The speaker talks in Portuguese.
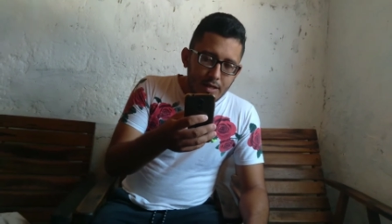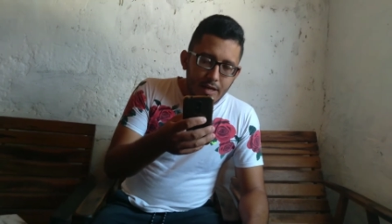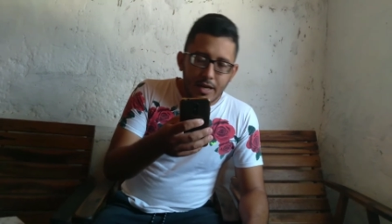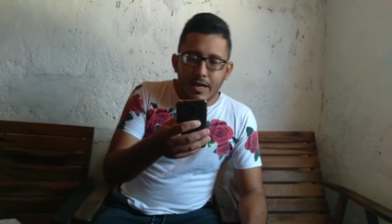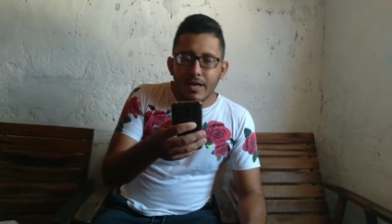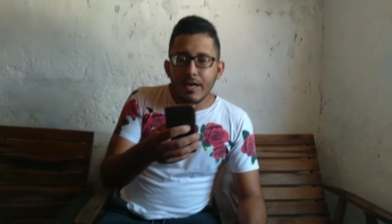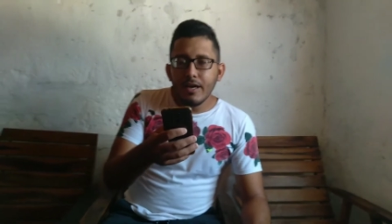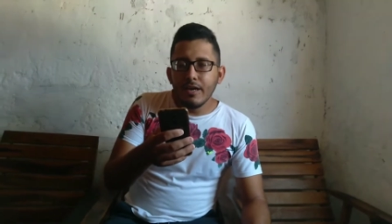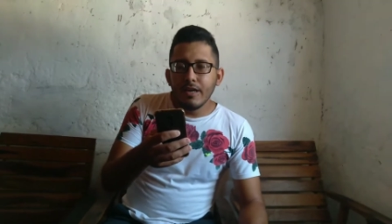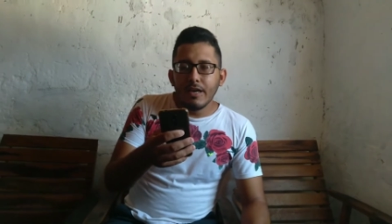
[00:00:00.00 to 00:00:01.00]

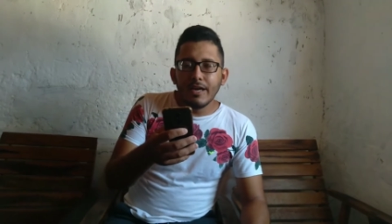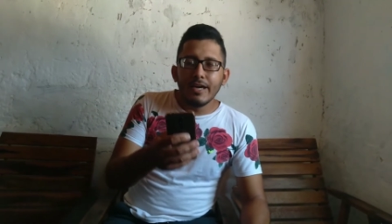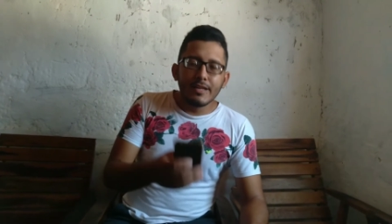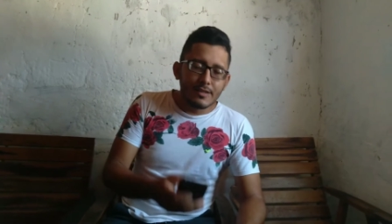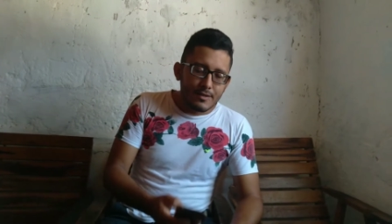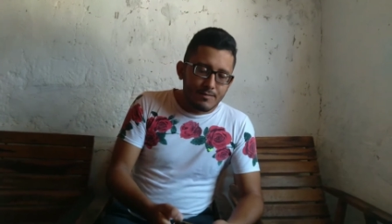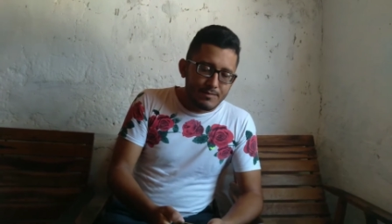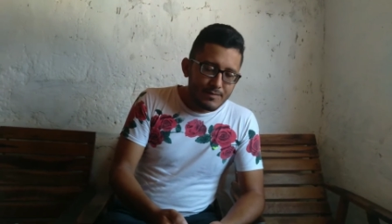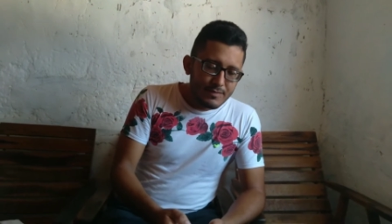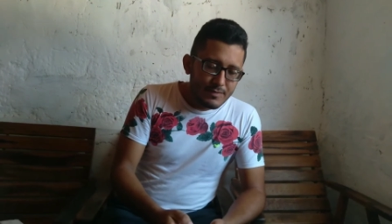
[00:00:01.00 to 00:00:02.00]
É, Eric,
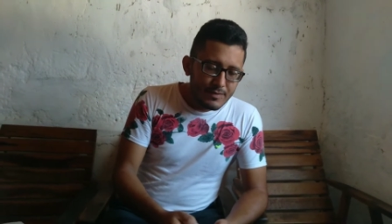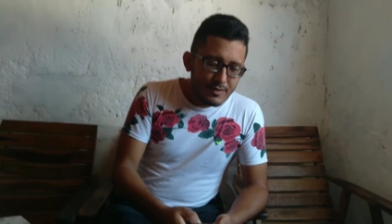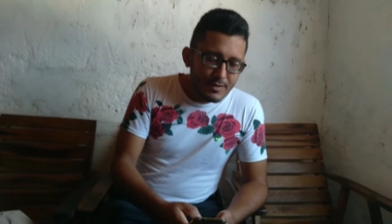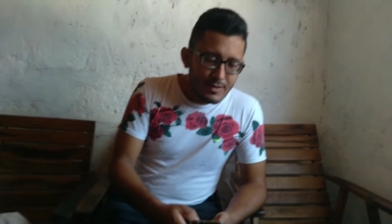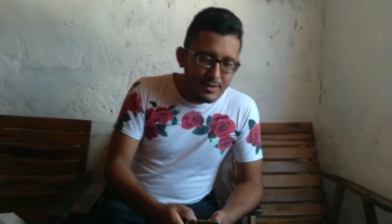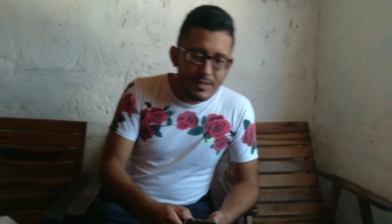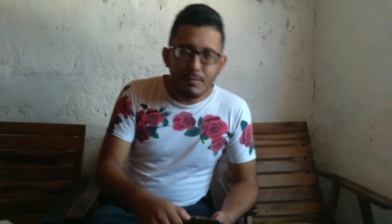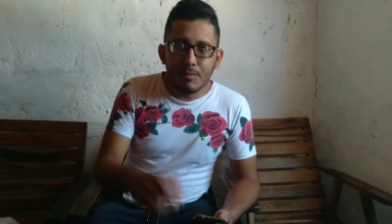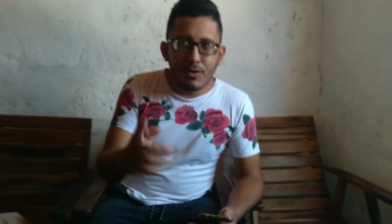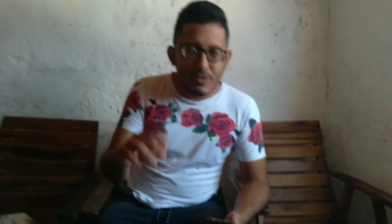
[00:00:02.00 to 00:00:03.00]
e
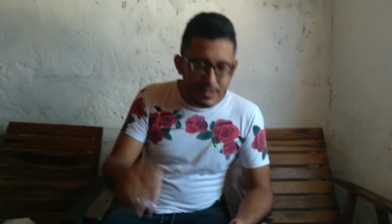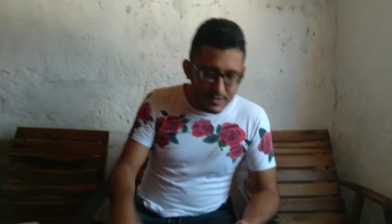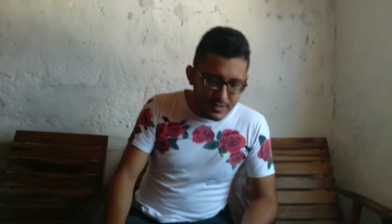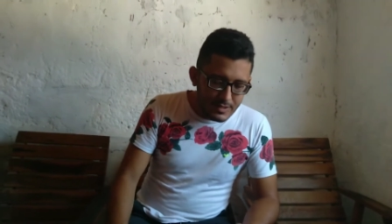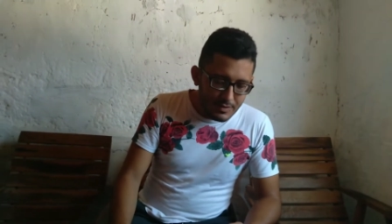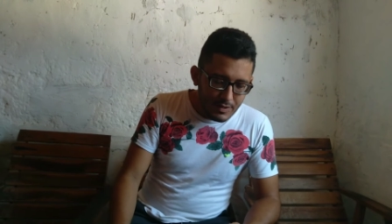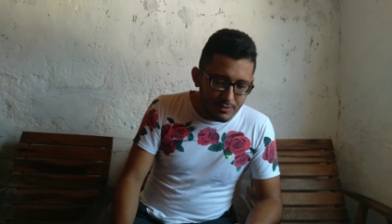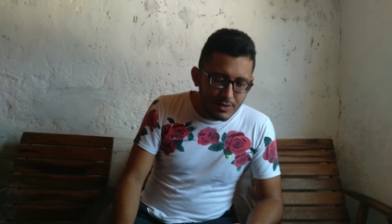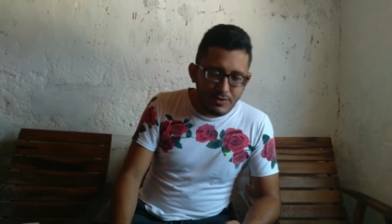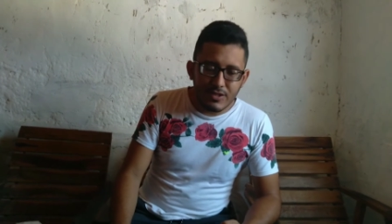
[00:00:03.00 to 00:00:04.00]
também para vocês aí,
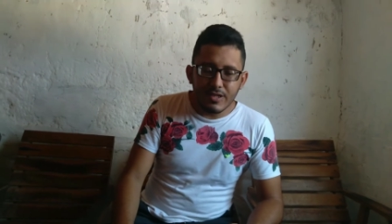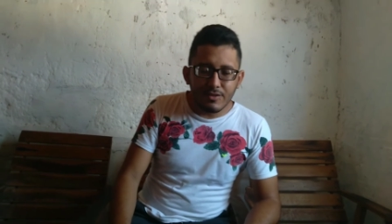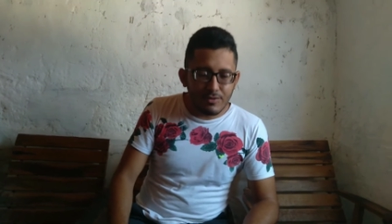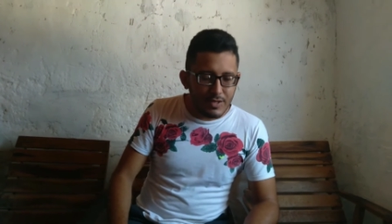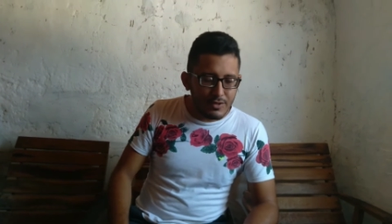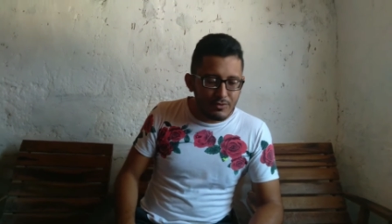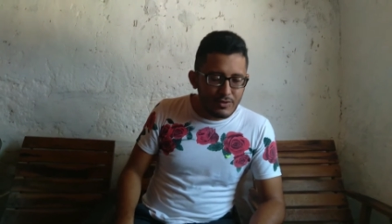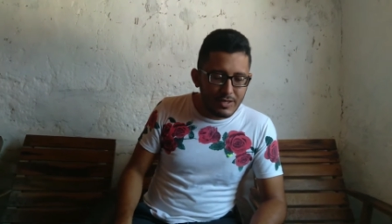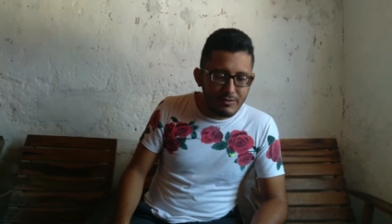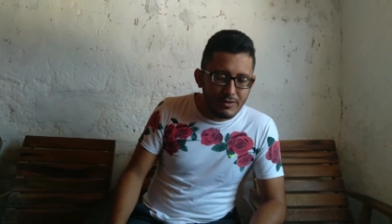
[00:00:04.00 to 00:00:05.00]
eu não sei quando é que eu vou
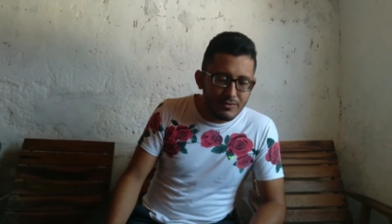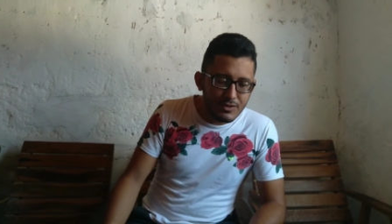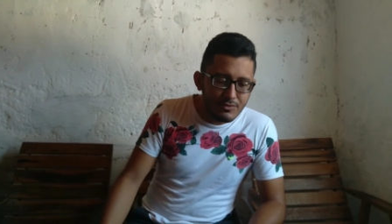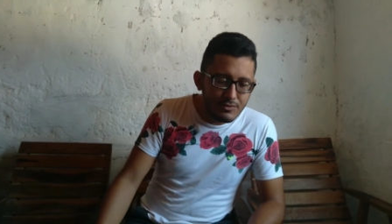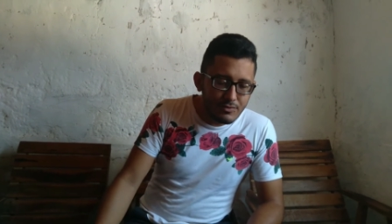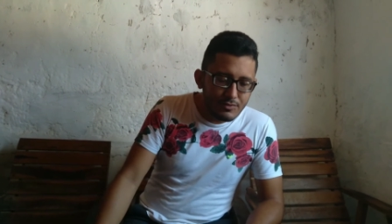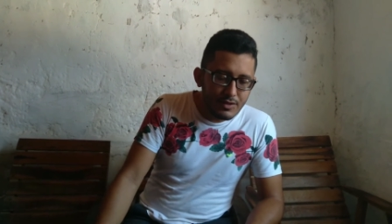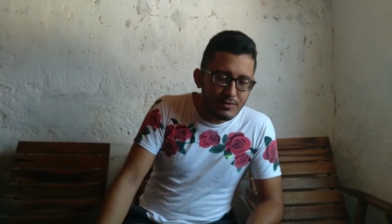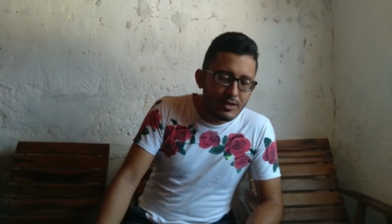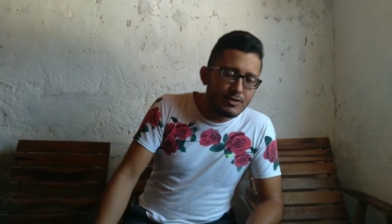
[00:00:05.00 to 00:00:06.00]
gravar vídeo
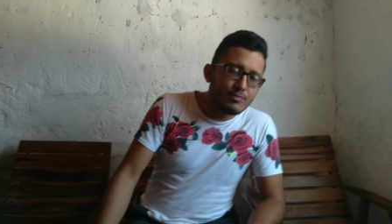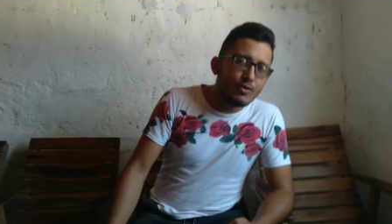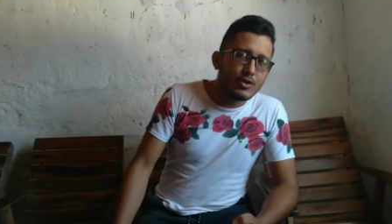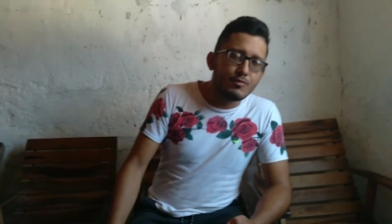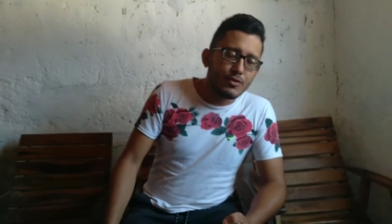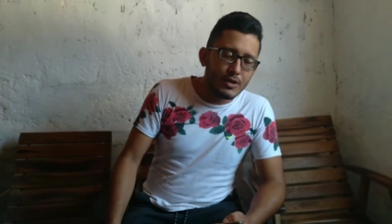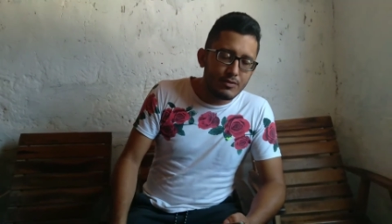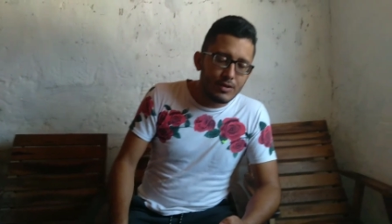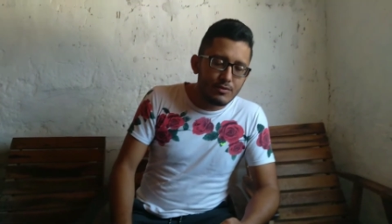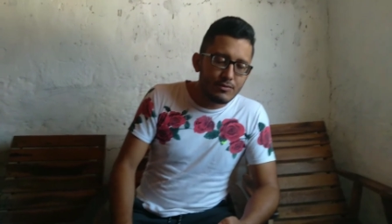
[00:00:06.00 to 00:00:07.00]
dando grau de moto, porque eu
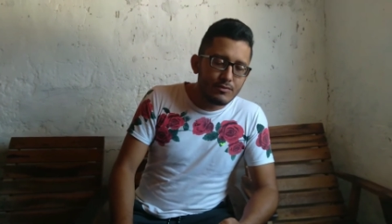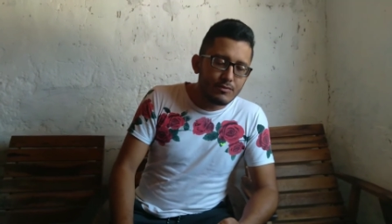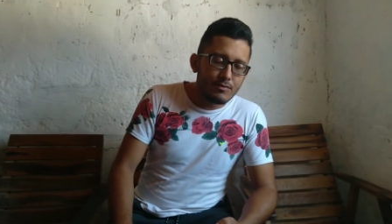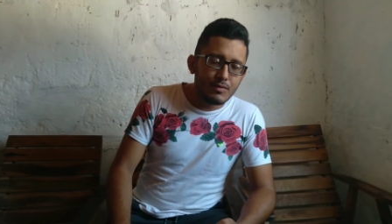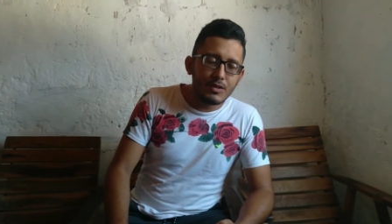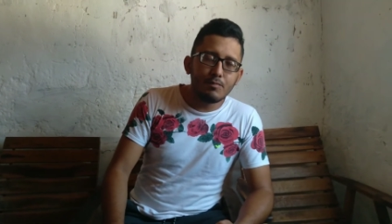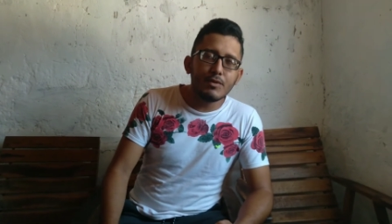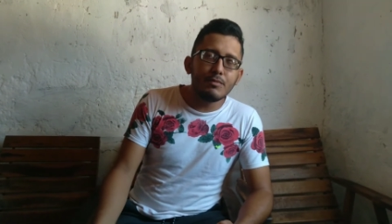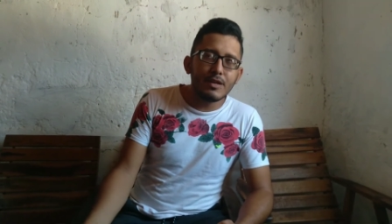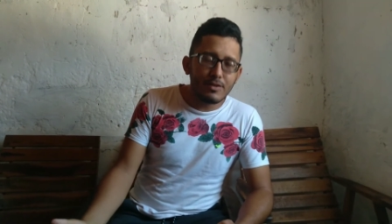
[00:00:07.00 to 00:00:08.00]
não.
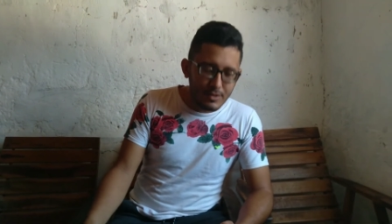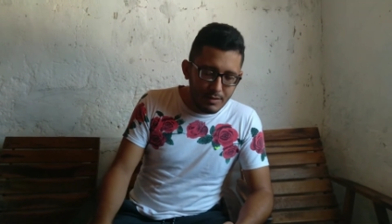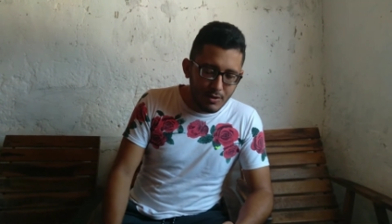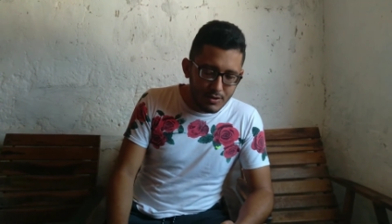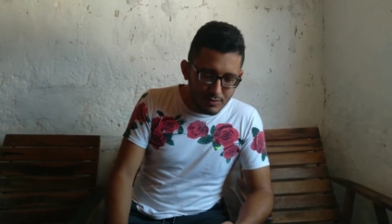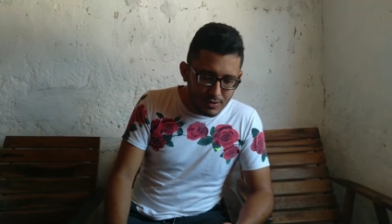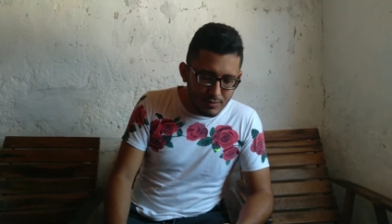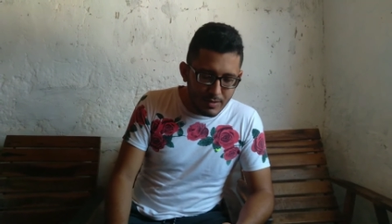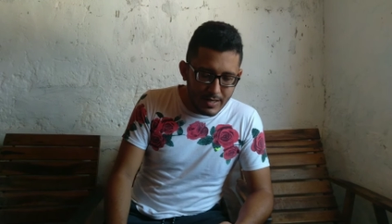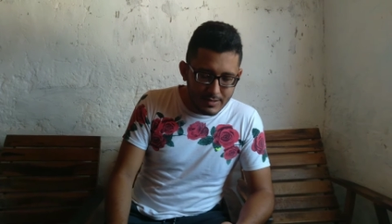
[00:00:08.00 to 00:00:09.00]
Primeiro, que nem moto eu tenho
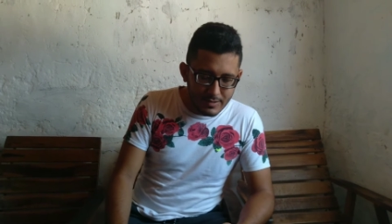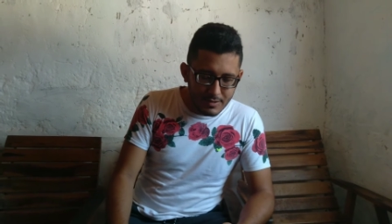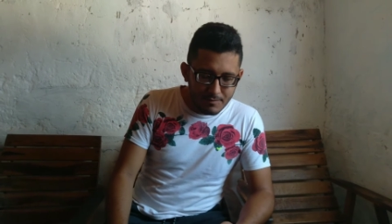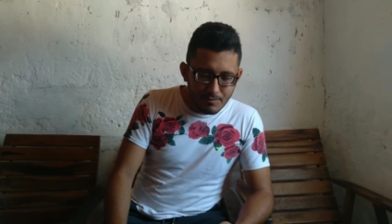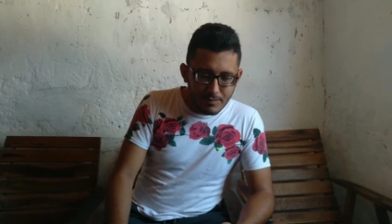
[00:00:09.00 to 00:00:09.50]
mais, né?